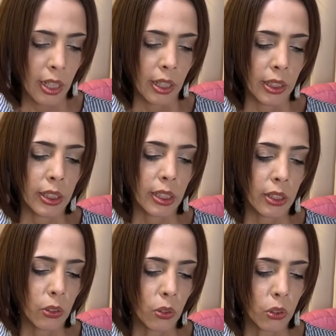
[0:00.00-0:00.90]
一
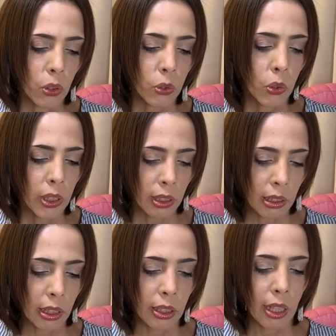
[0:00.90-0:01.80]
連のこの動き
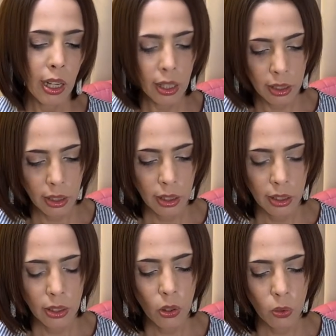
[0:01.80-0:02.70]
に、やはり
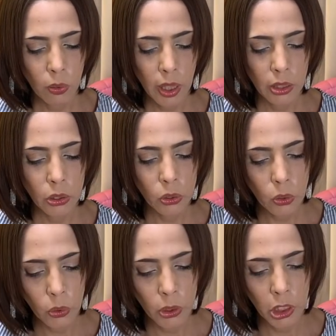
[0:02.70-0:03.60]
日本は中
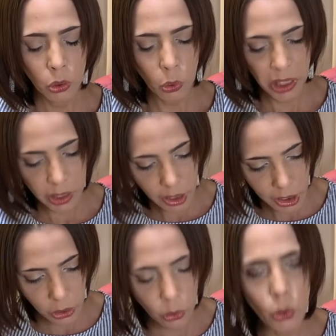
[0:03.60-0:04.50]
国にどれだ
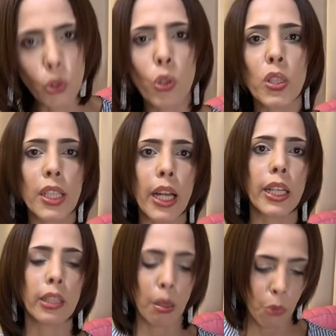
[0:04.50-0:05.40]
けのことをさ
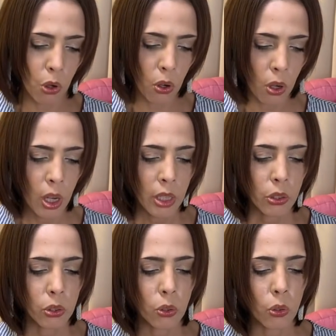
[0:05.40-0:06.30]
れても、
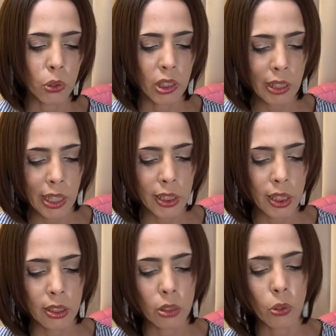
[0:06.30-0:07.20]
中国に対し
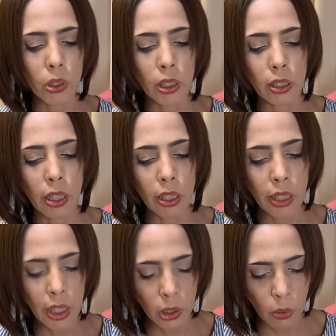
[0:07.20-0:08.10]
て強気に出れ
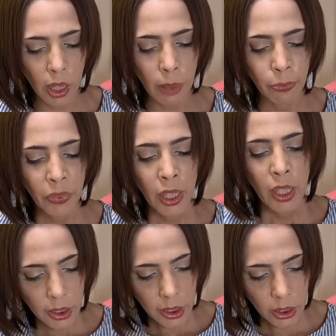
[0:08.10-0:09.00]
ないのは、
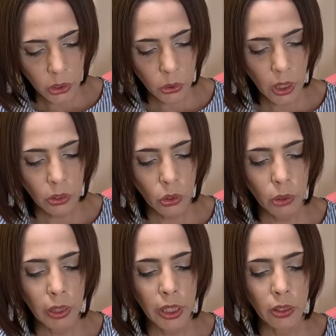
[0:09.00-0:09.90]
親中派と
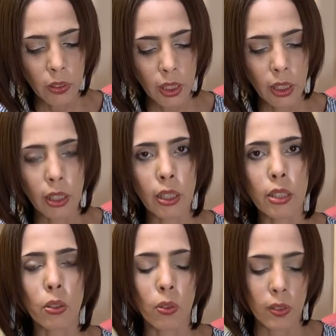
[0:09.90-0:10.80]
言われる議員が
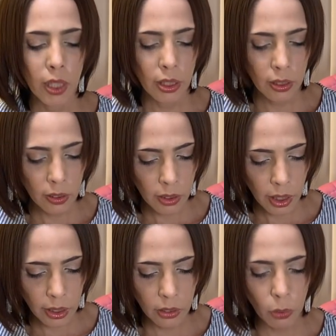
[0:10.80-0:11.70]
存在するか
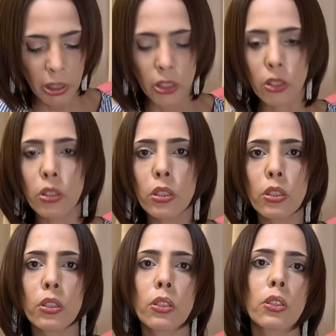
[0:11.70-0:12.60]
らだと、つくづ
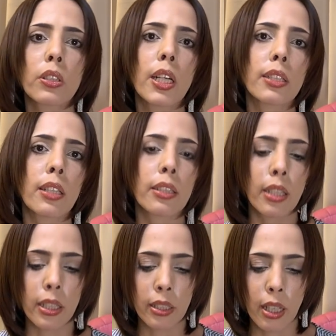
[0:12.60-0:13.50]
く痛感させ
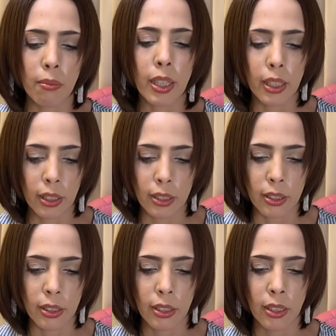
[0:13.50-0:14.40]
られたわけです。